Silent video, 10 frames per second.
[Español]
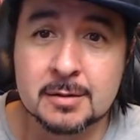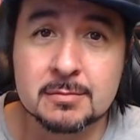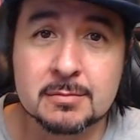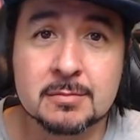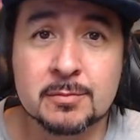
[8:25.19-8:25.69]

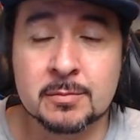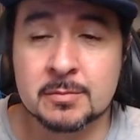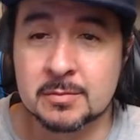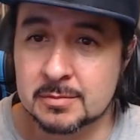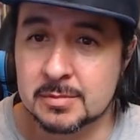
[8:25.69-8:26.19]

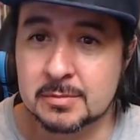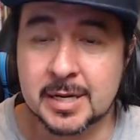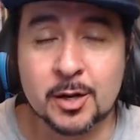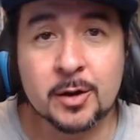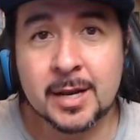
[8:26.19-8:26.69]
mm,
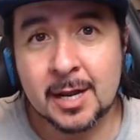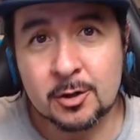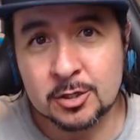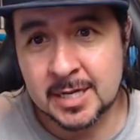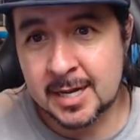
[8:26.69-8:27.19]
creo que la
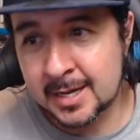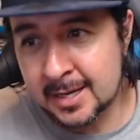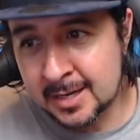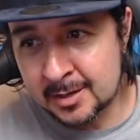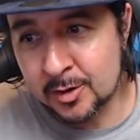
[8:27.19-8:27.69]
cosa
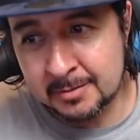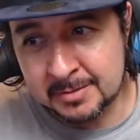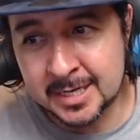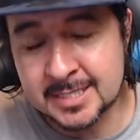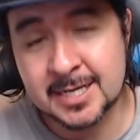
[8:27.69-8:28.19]
es lo que
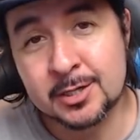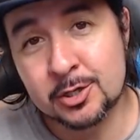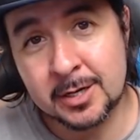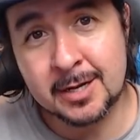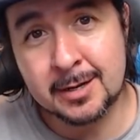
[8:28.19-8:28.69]
viene
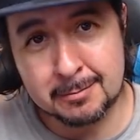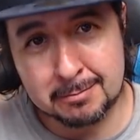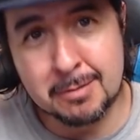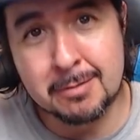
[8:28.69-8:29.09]
siendo el,